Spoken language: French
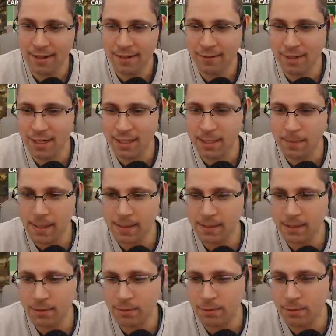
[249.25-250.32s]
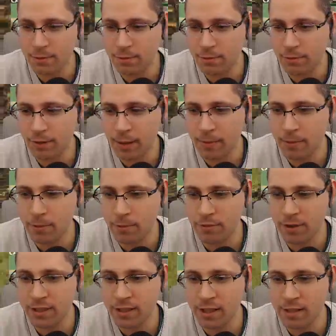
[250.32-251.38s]
Voilà, j'ai pas assez de, de vrais,
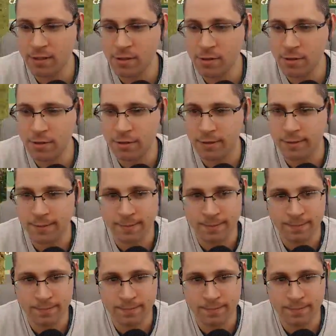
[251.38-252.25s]
tracteurs euh,